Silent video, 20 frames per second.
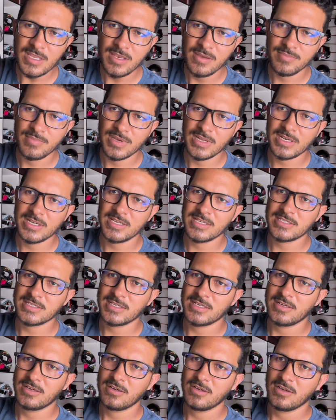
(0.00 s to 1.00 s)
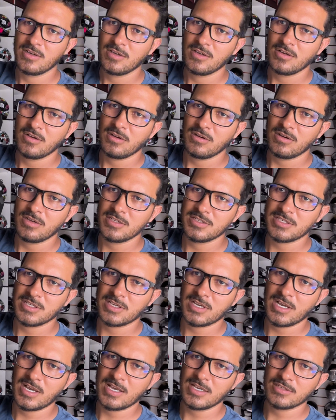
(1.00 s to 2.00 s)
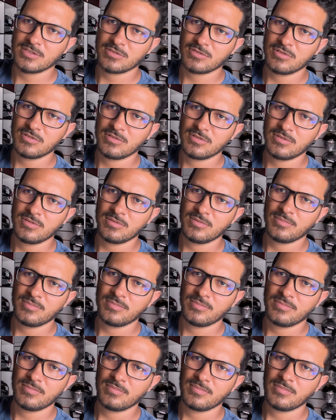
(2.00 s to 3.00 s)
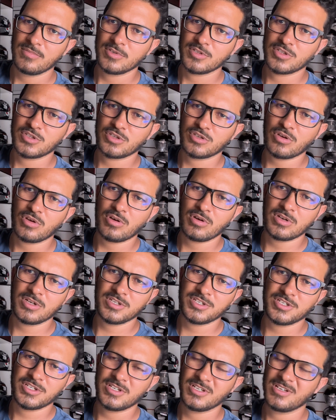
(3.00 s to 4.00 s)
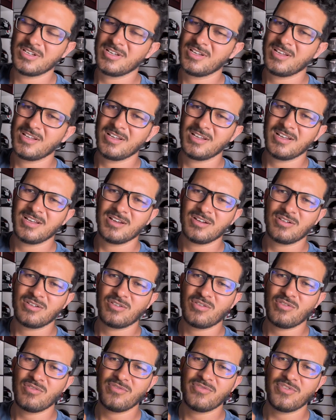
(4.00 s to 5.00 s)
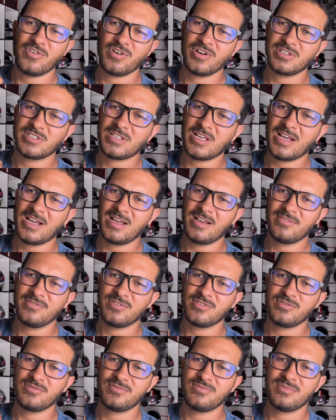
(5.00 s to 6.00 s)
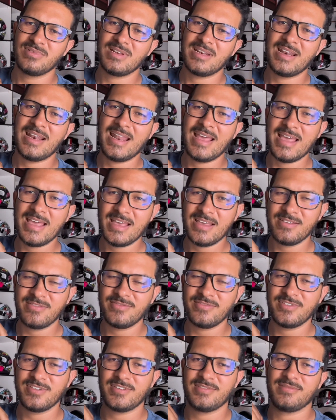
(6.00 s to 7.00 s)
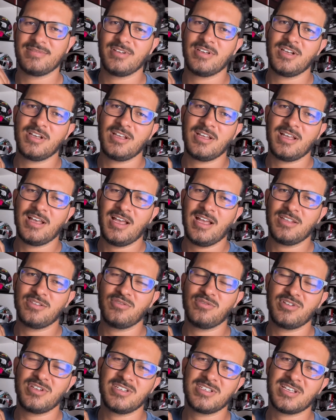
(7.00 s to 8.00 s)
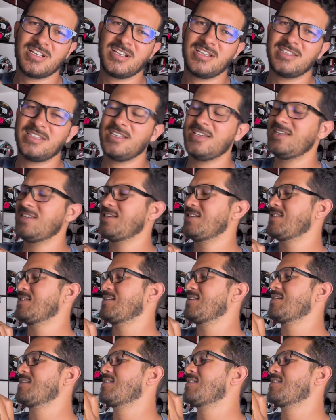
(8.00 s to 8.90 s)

beleza? Olha esse casco, sólido, confortável, leve. A Norisca ela tem